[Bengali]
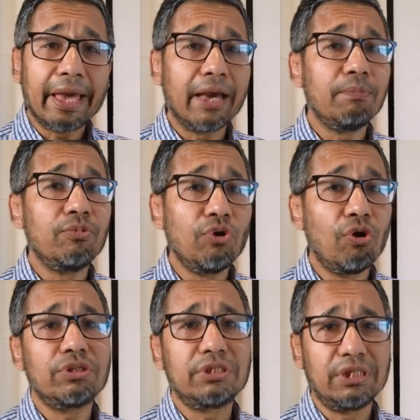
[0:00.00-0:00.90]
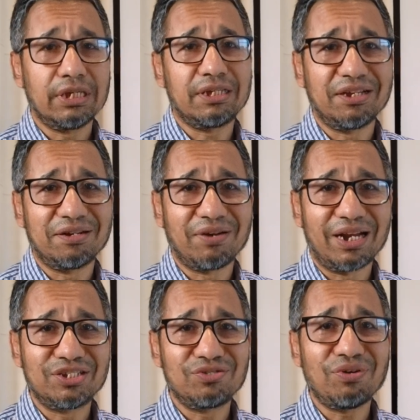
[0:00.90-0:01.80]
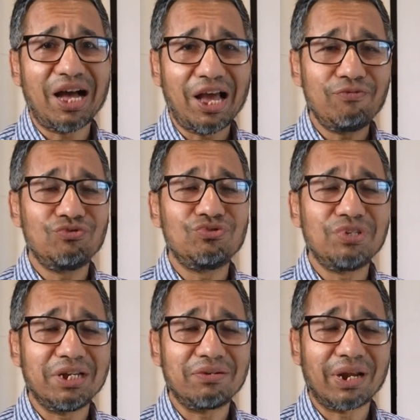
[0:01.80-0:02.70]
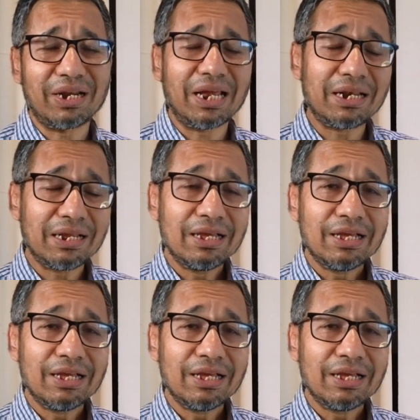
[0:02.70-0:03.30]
অ্যাম নট থিঙ্কিং রাইট সো আই হ্যাভ টু থিঙ্ক রাইট অ্যান্ড